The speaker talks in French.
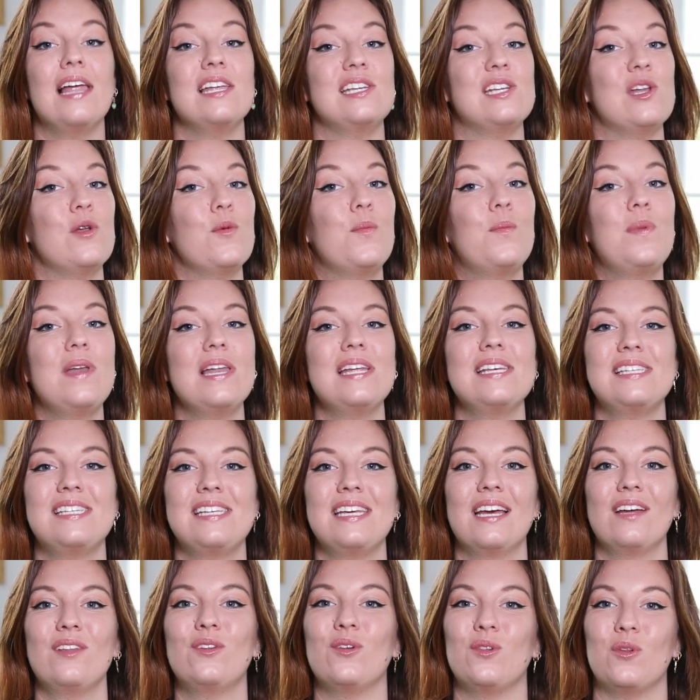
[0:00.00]
J'ai le
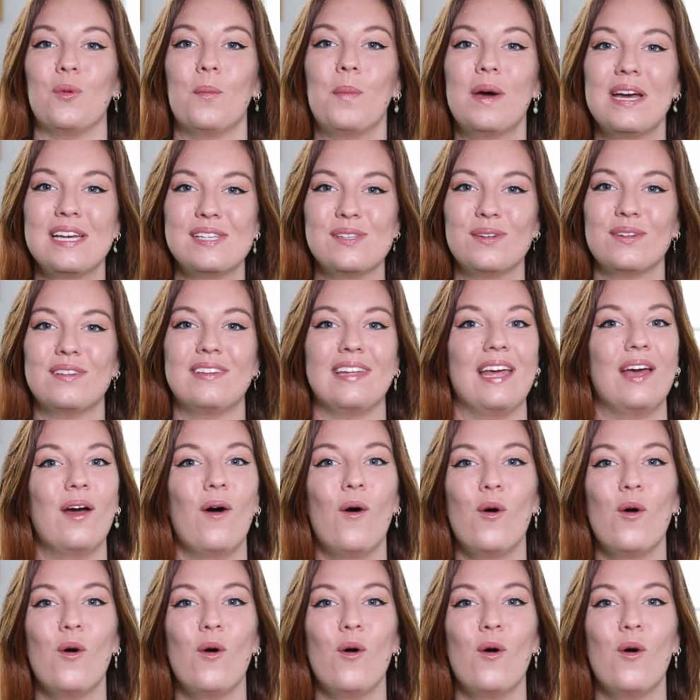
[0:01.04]
plaisir de te présenter